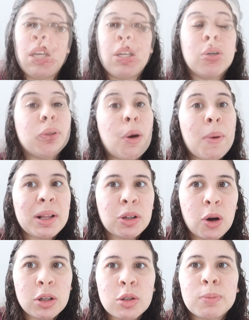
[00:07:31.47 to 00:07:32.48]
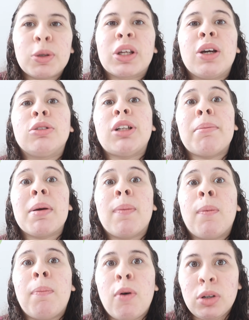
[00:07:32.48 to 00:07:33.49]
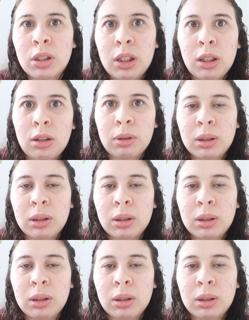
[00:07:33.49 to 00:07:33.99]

Eu não adoço porque eu já bebo pouquinho,